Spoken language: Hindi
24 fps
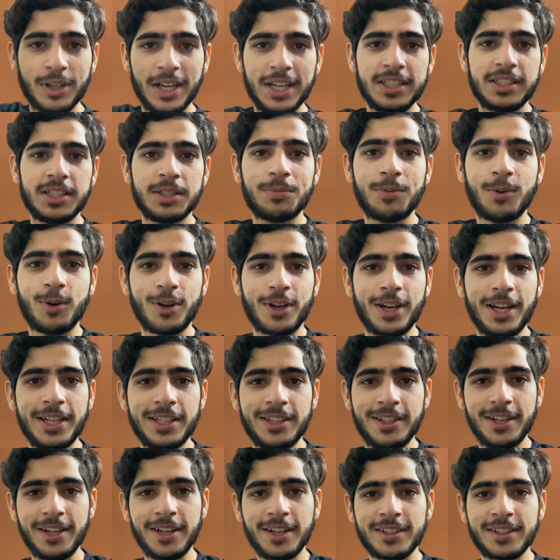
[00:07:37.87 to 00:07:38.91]
गाइस इस ब्लॉग के
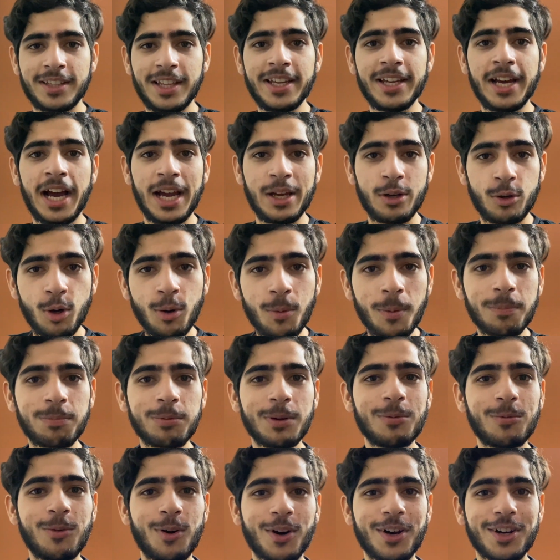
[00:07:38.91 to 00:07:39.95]
इतने रखते हैं आई होप
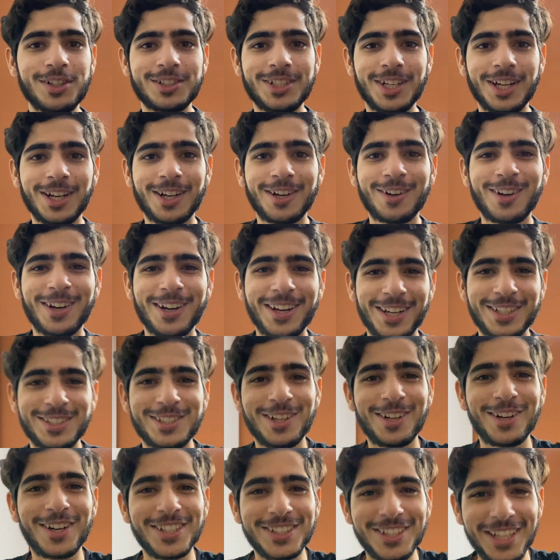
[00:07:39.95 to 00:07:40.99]
आपको ब्लॉग अच्छा लगा अगर अच्छा
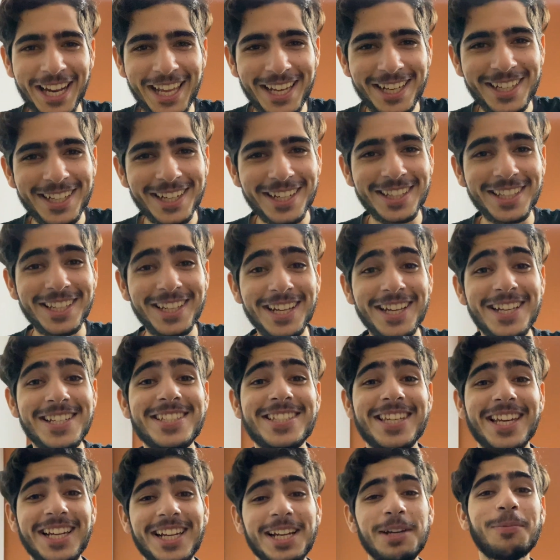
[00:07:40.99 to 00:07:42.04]
लगा तो लाइक कर देना
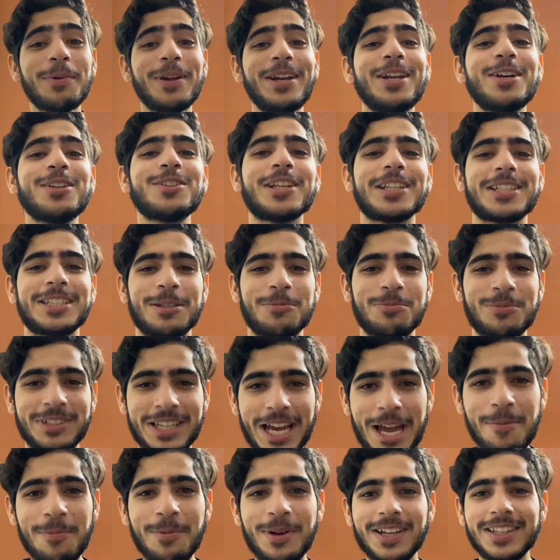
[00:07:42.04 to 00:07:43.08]
चैनल पर नहीं तो
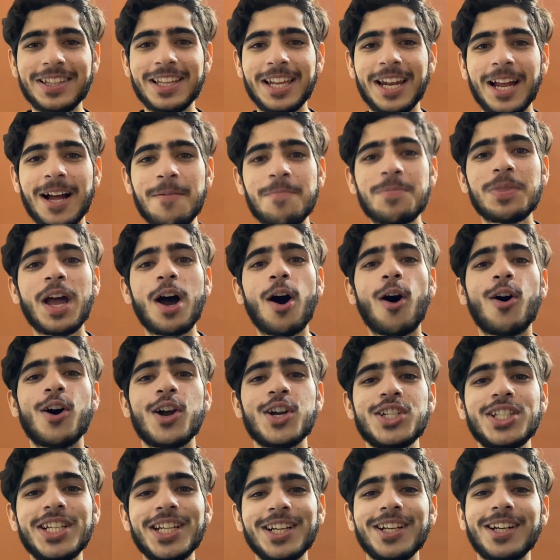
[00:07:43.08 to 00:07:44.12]
सब्सक्राइब कर देना
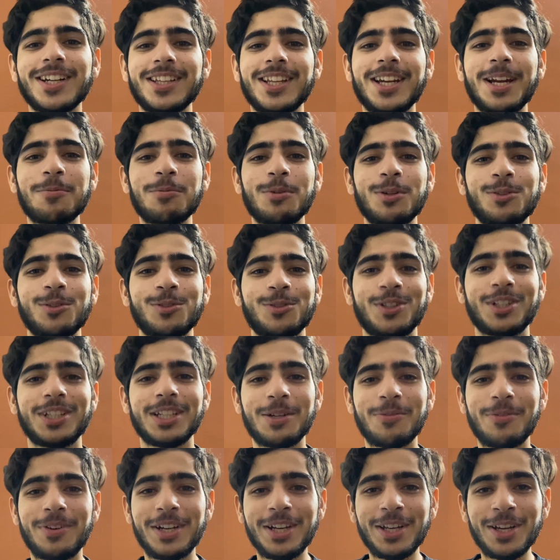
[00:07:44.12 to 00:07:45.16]
और शेयर कर देना अपने दोस्तों के
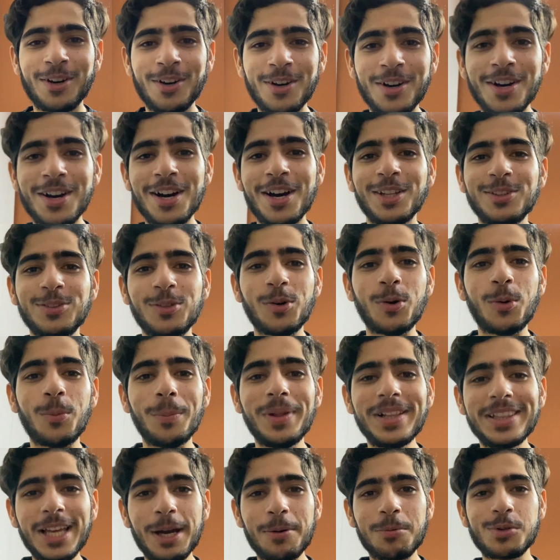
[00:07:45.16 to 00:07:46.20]
साथ वीडियो तो
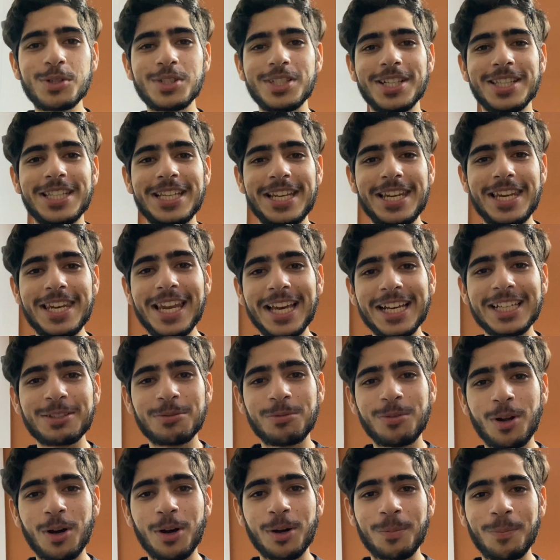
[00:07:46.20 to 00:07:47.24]
मिलते हैं आपको जल्दी नेक्स्ट
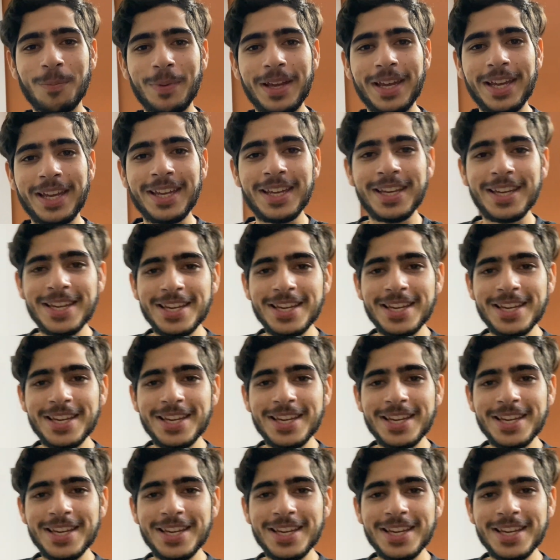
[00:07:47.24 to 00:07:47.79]
ब्लॉग में